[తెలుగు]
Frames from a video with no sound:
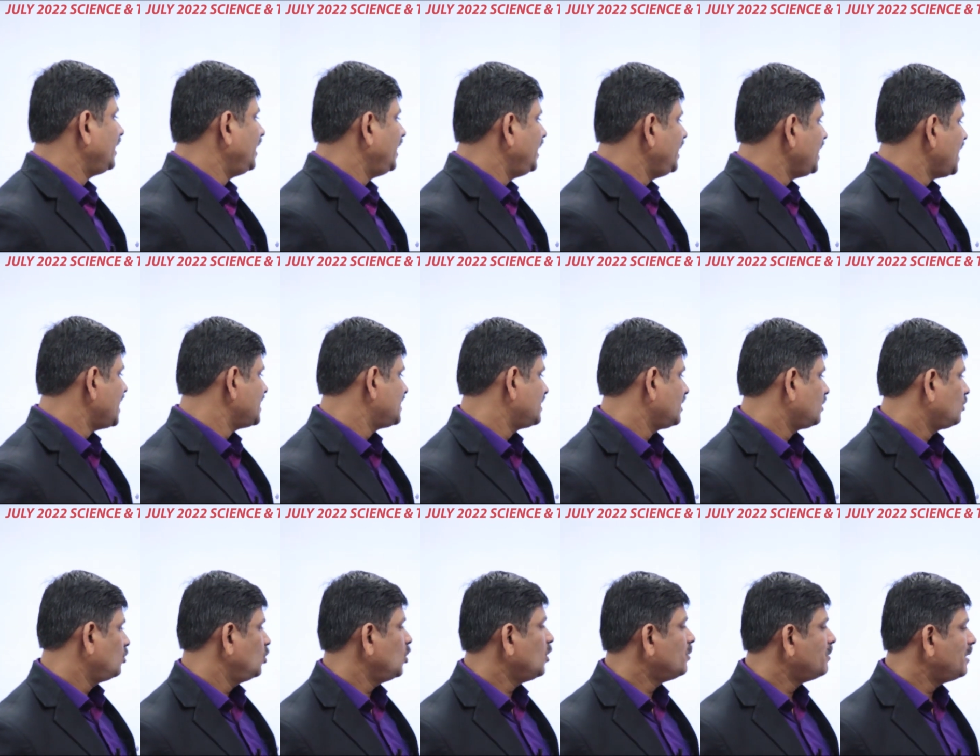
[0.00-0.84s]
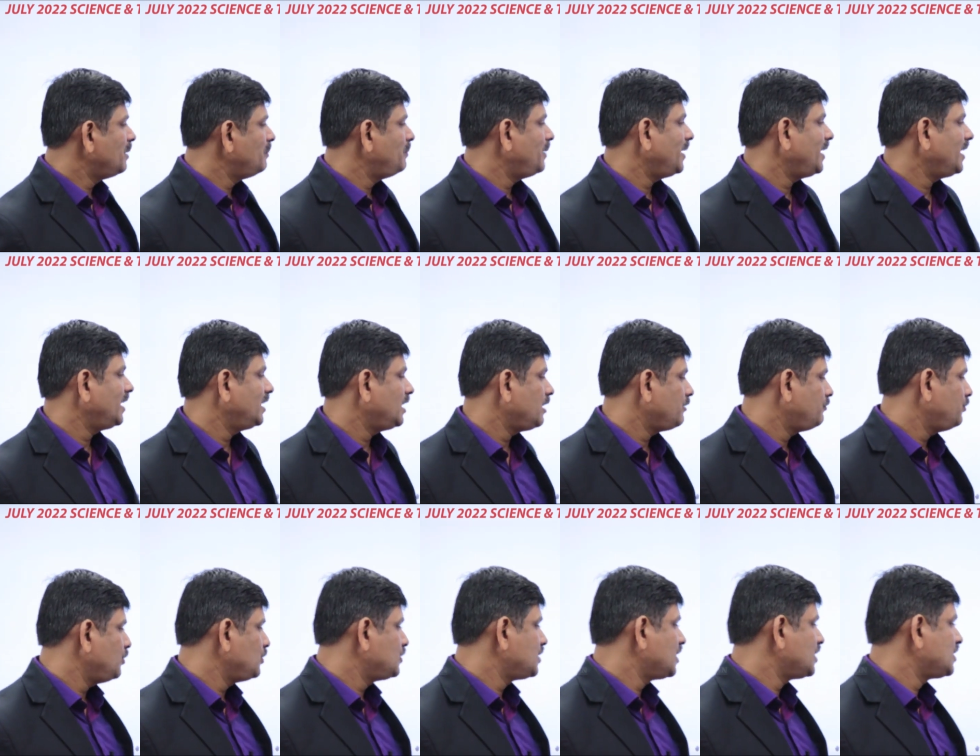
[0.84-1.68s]
ఇండియా as ఎ గ్లోబల్ ప్లేయర్ ఇన్ ద
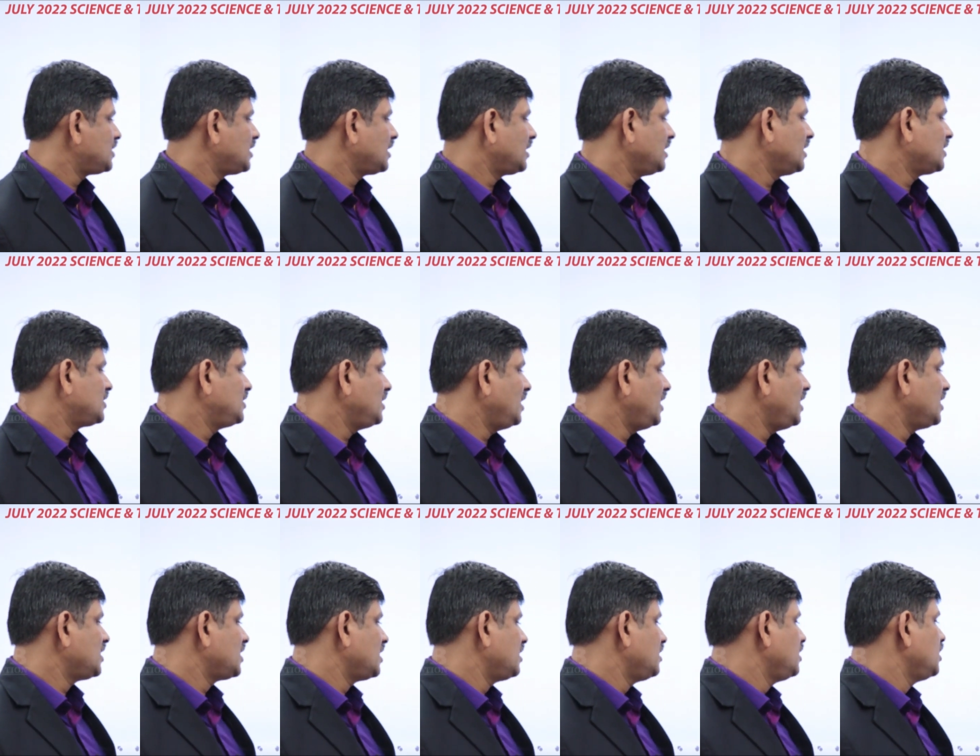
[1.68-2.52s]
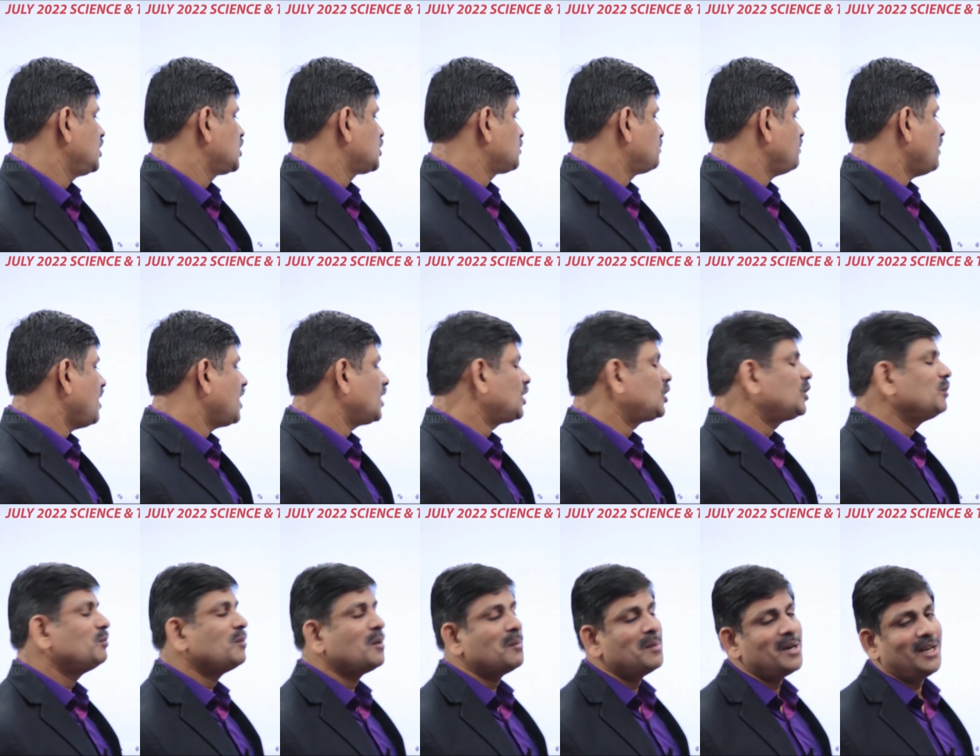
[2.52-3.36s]
ఫ్యూచరిస్టిక్ నెక్స్ట్ జనరేషన్ స్మార్ట్
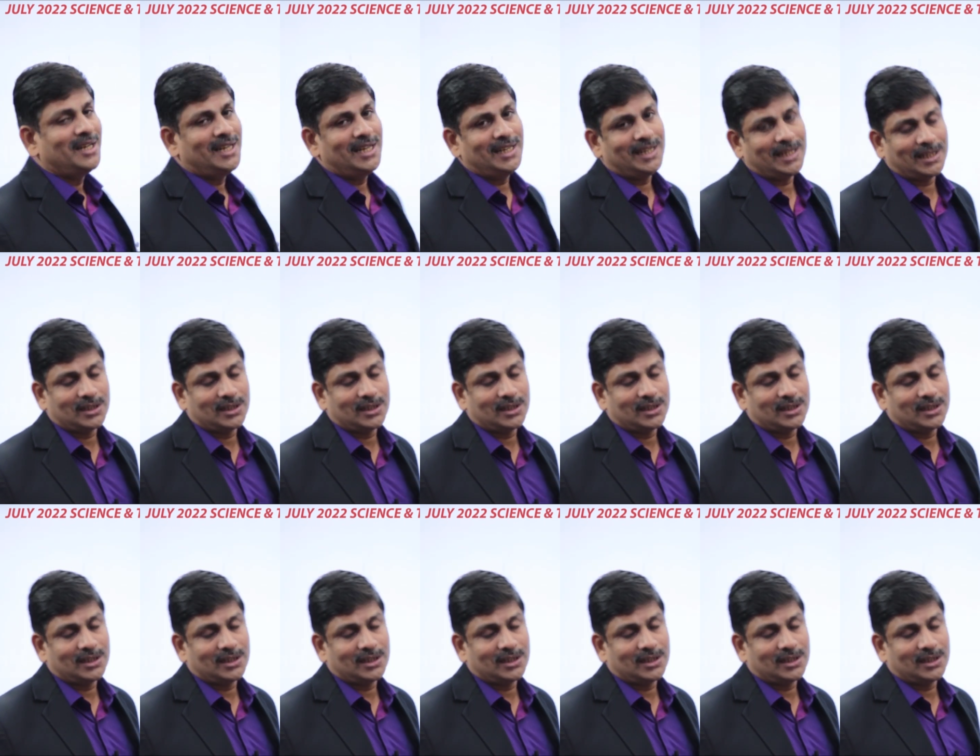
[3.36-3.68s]
మొబిలిటీ